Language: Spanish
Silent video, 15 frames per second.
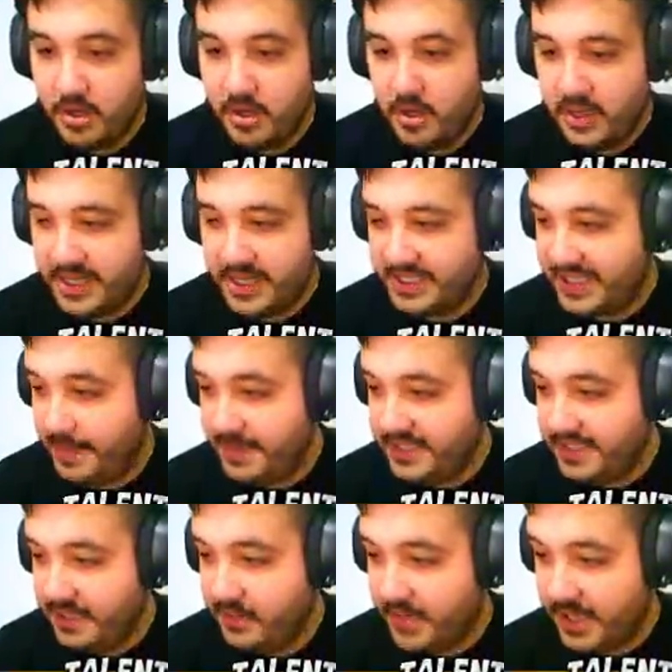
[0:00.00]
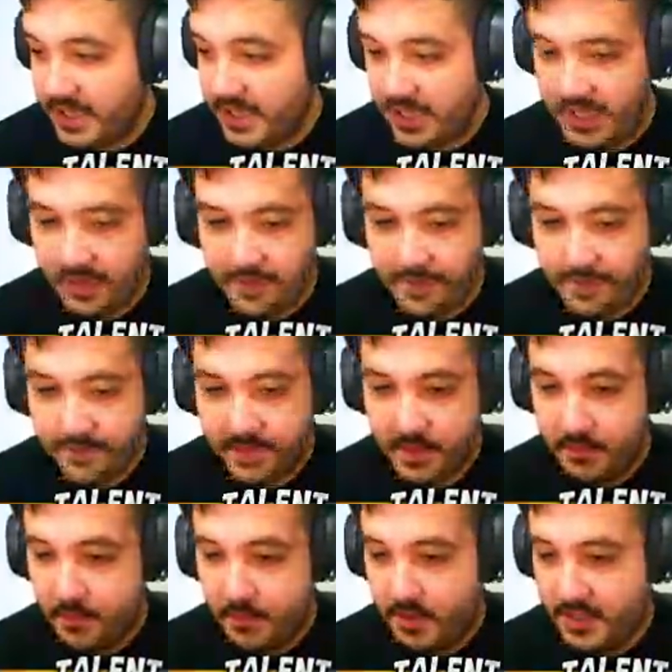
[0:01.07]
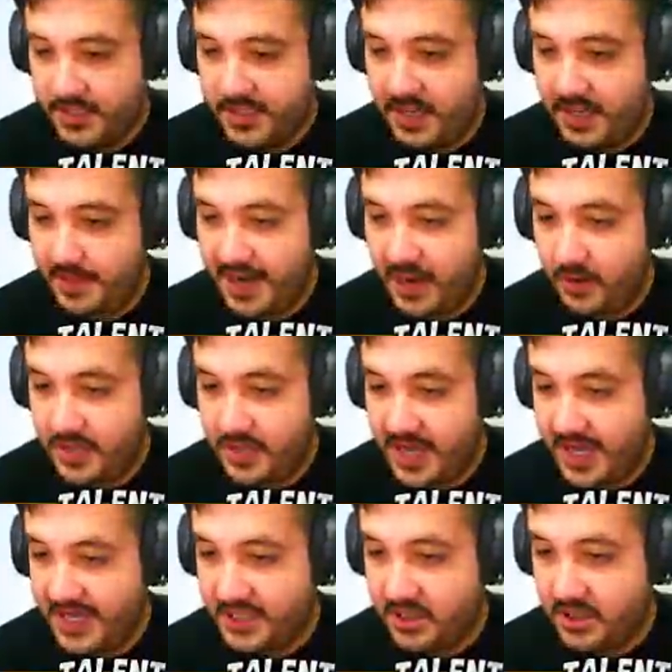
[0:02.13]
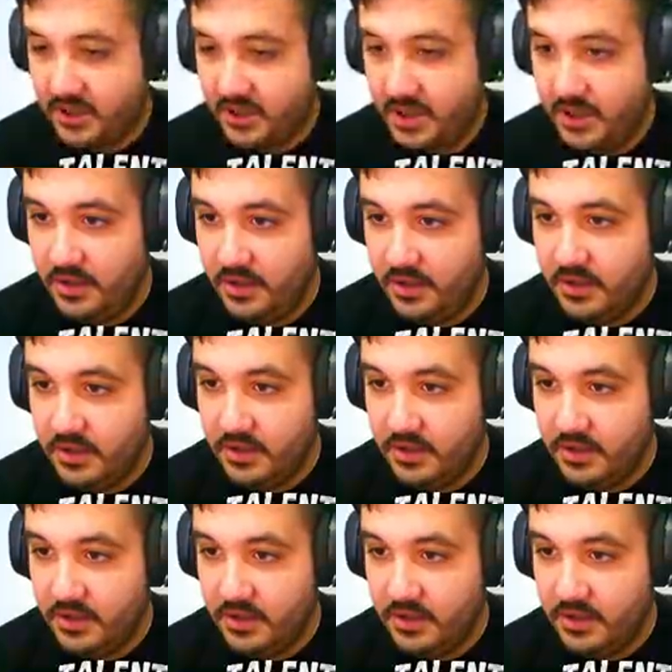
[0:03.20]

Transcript: ¿Qué está pasando aquí? ¿Por qué se le va la olla a esto, tío?